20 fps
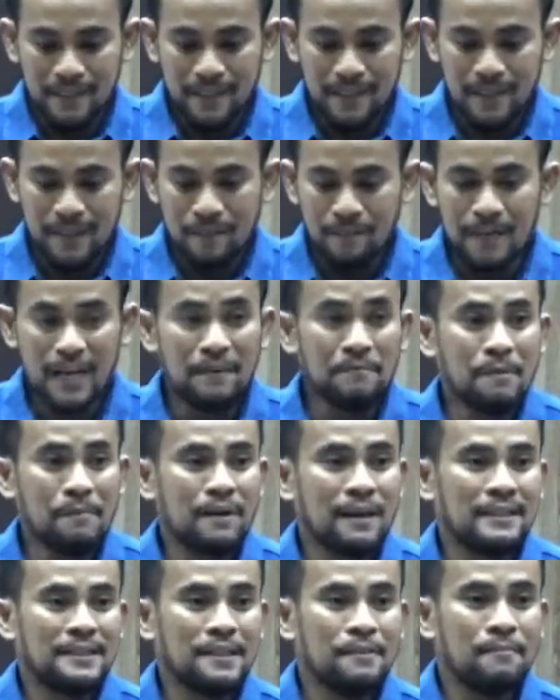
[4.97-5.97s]
Uh, maraming
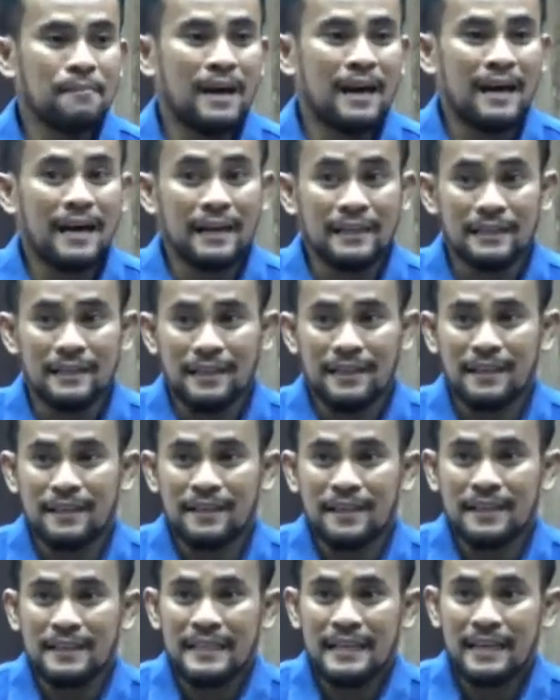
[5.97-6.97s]
mga digmaan ang
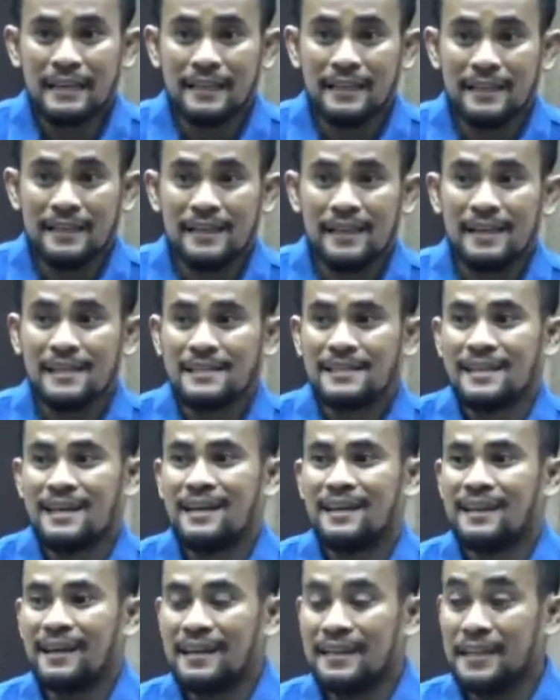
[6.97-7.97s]
nangyari uh,
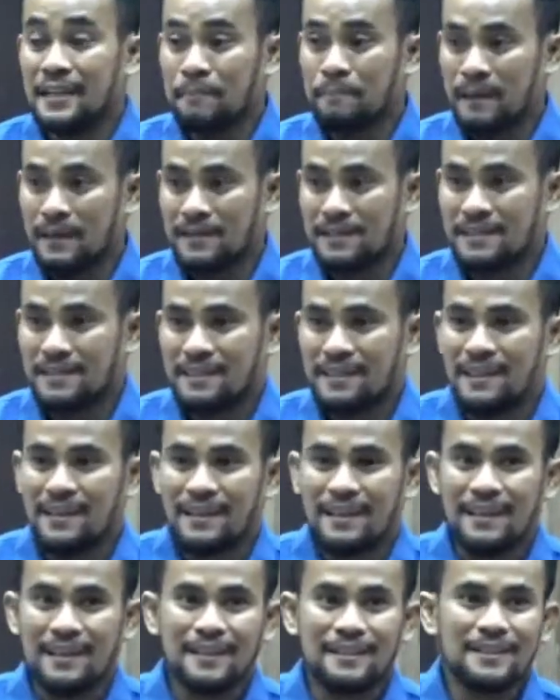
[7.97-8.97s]
sa nakalipas
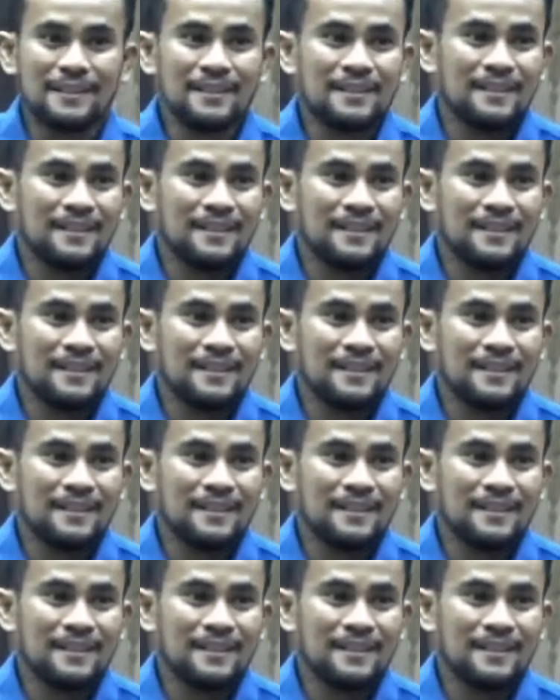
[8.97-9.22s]
at